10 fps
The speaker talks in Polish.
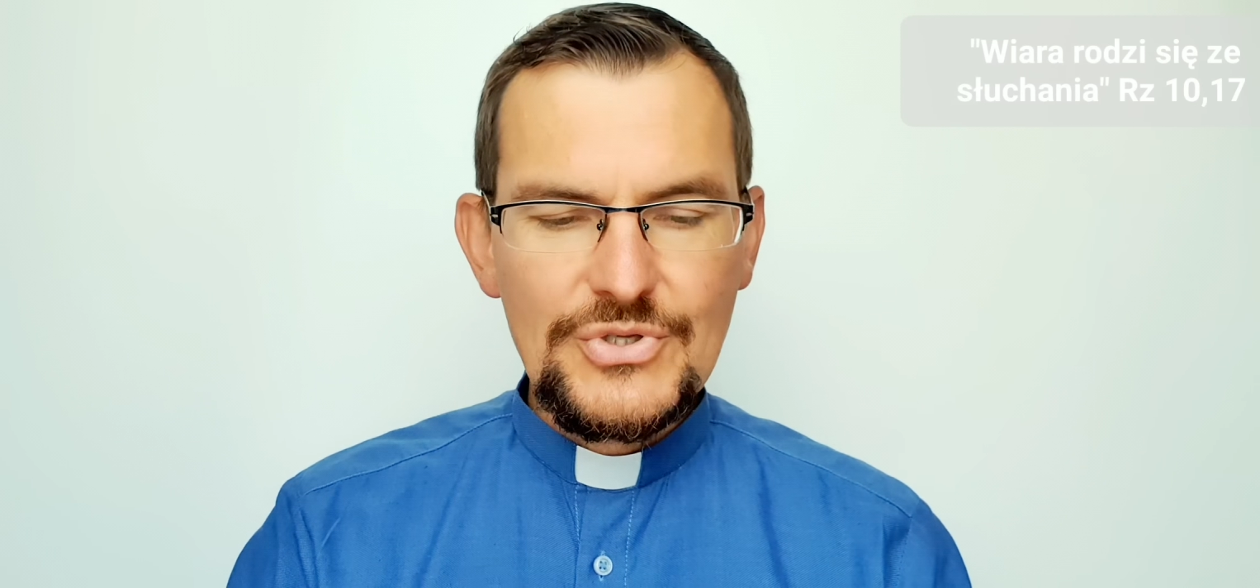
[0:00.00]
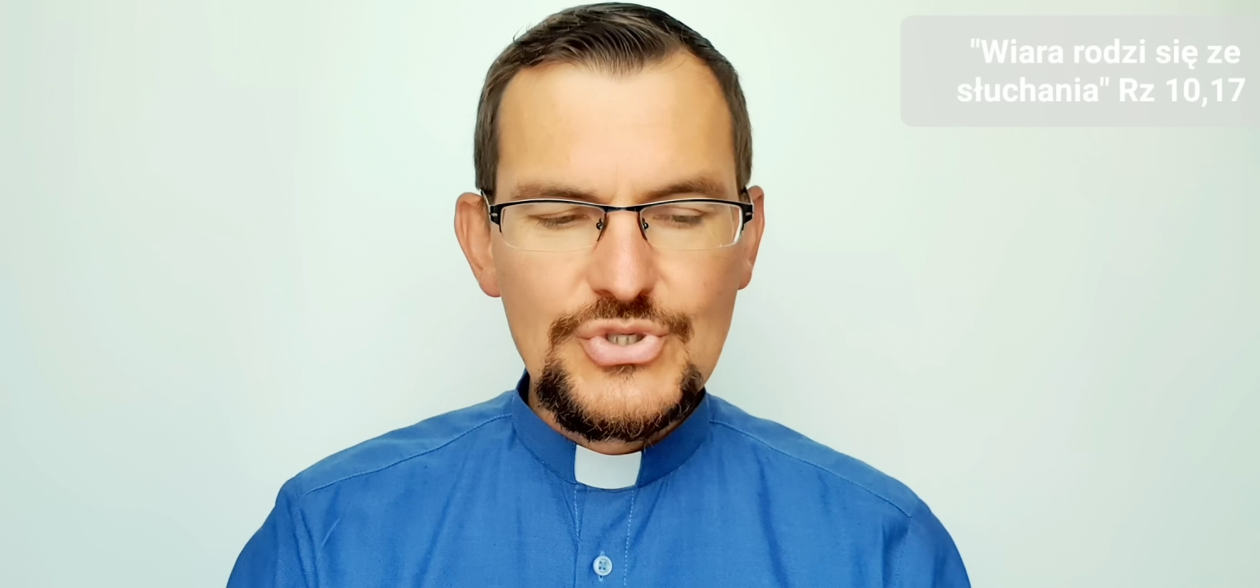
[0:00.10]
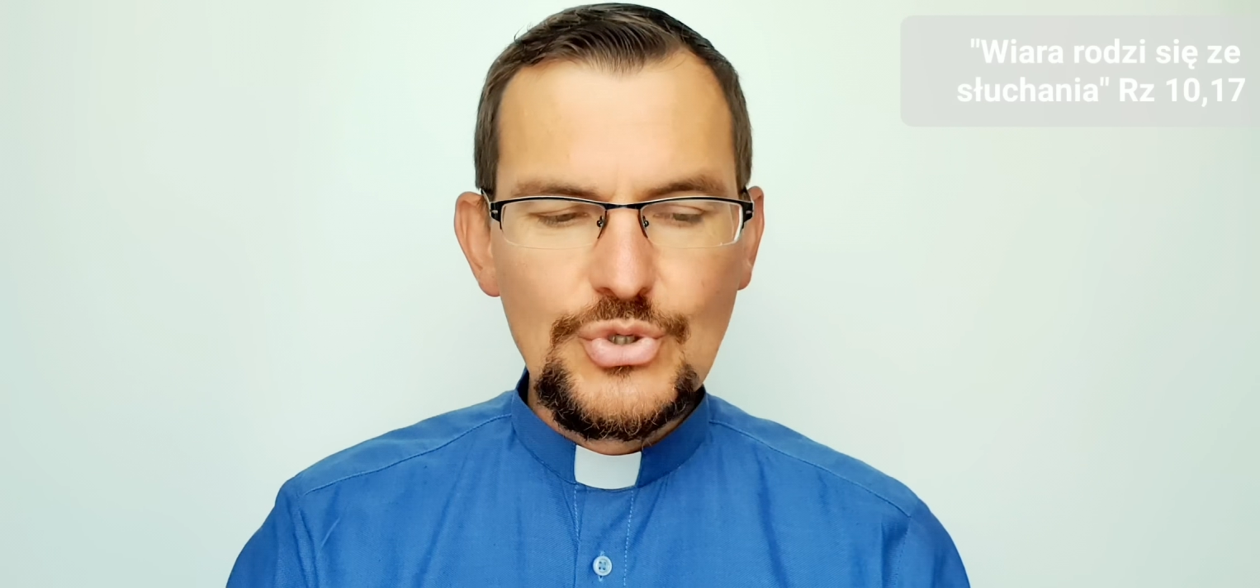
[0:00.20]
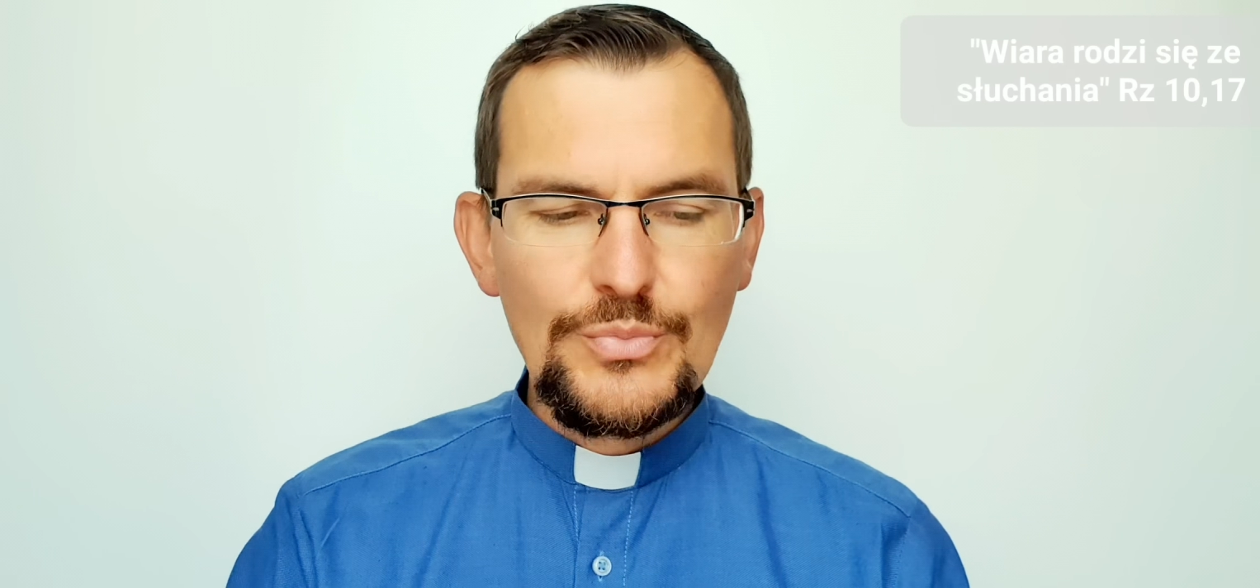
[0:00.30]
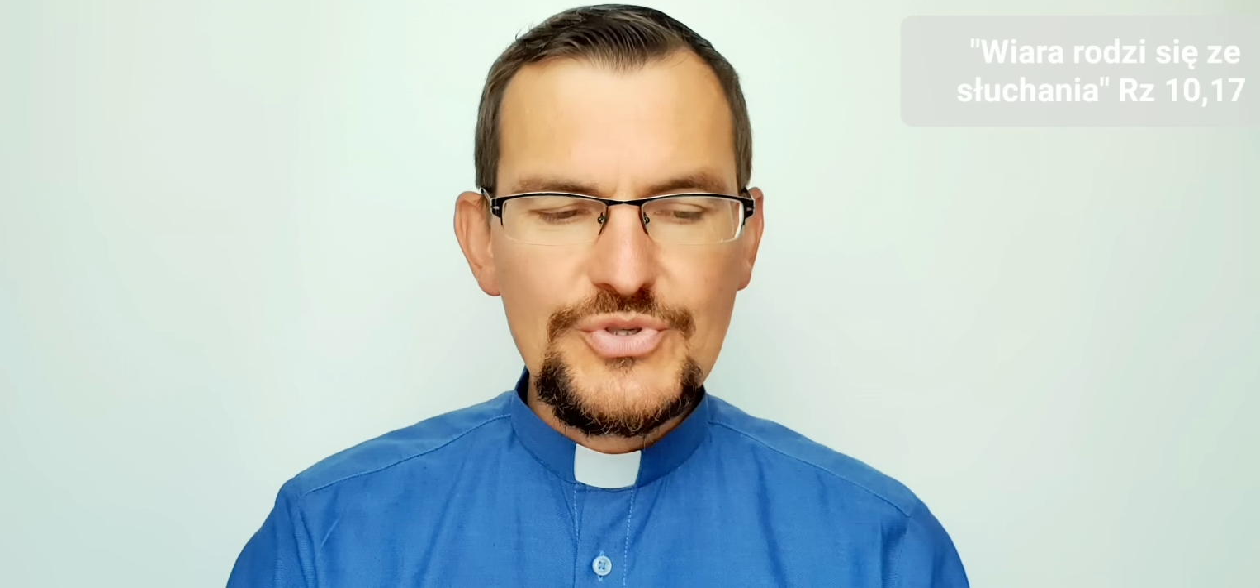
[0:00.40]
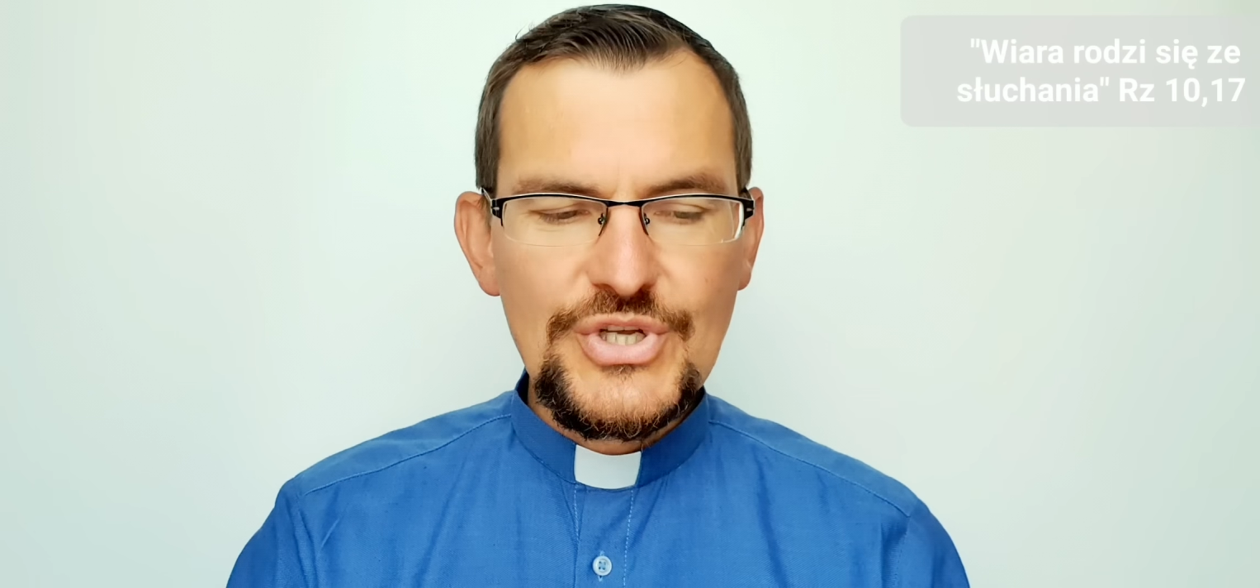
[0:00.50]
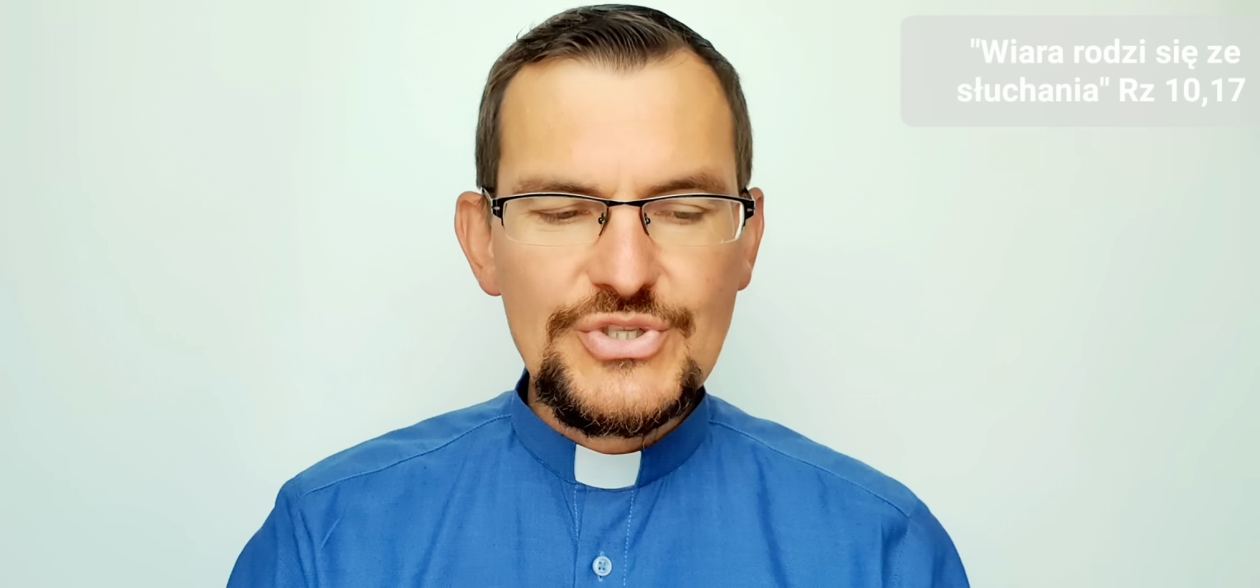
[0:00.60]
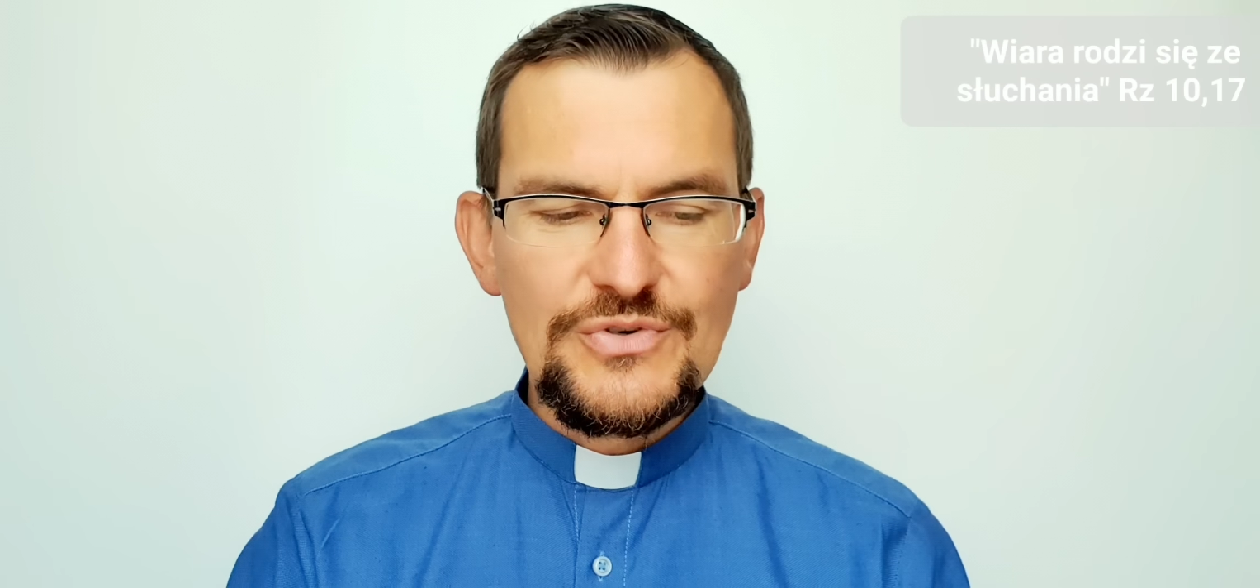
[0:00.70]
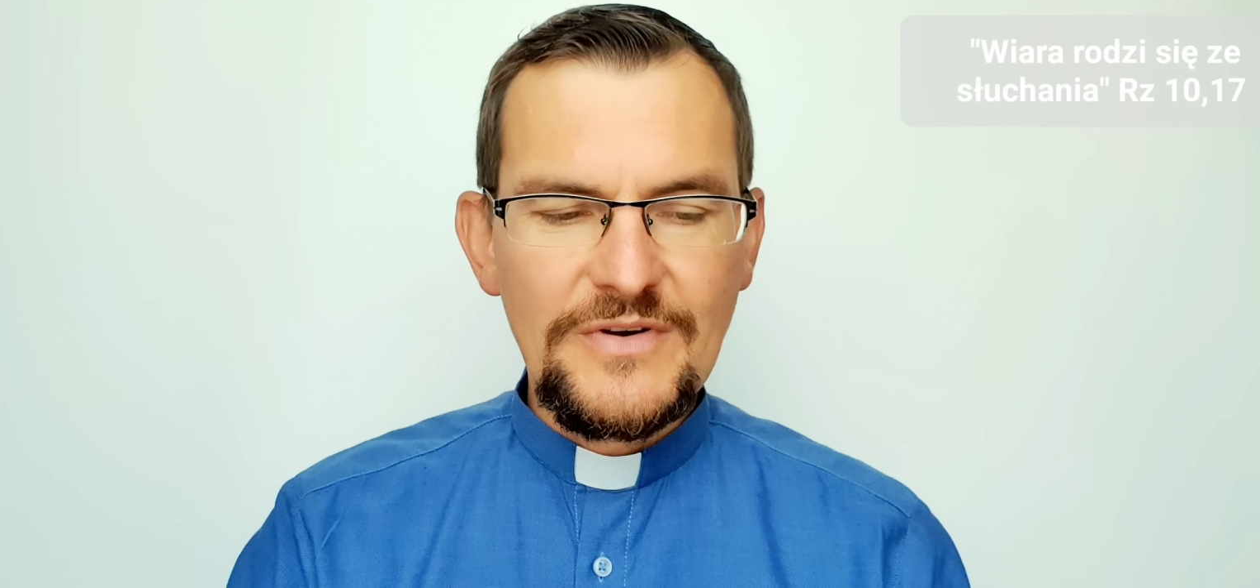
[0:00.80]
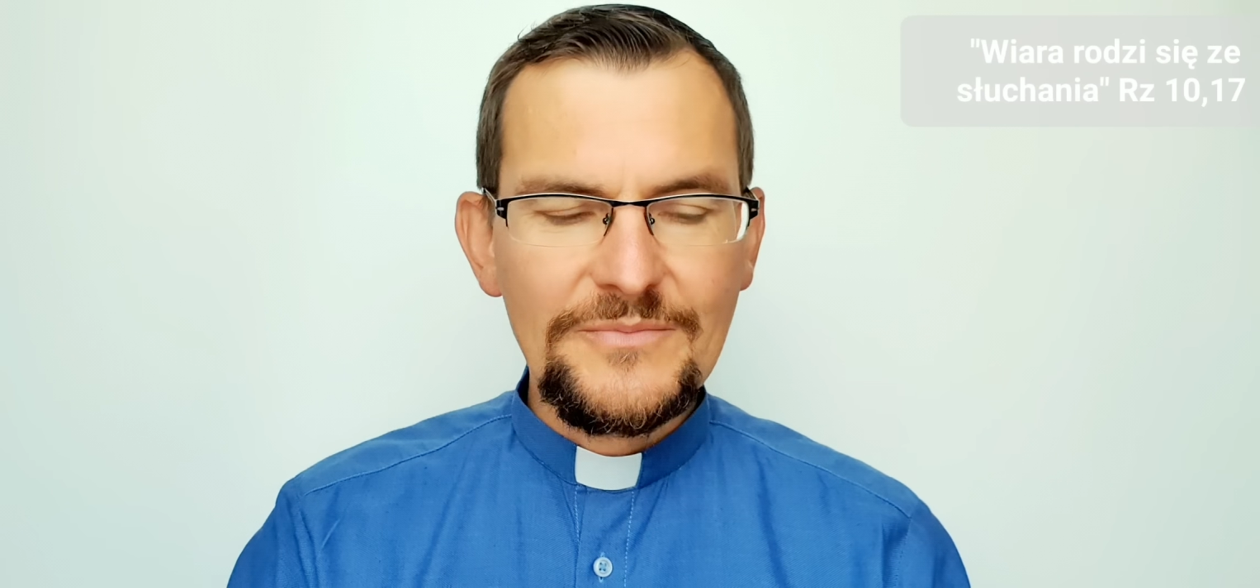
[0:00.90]
zróbcie,
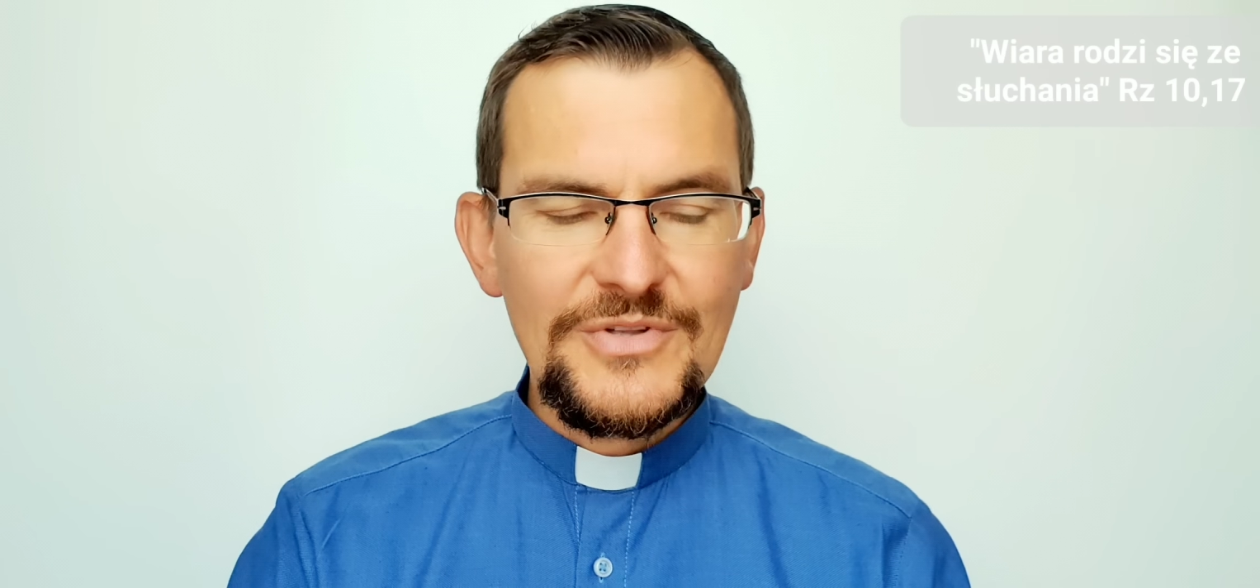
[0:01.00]
co wam